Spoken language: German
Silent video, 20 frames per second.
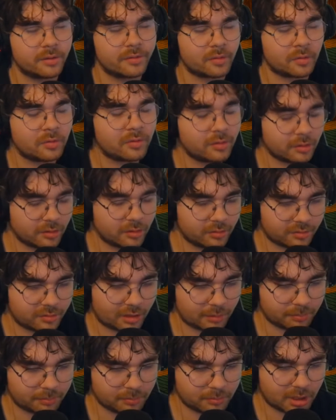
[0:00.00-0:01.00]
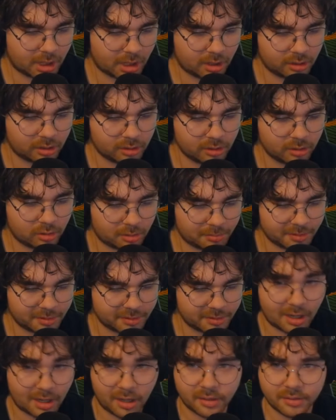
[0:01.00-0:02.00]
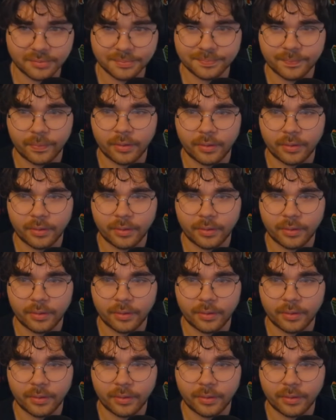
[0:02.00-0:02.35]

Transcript: sonstiges, schreibt mir gerne in die Kommentare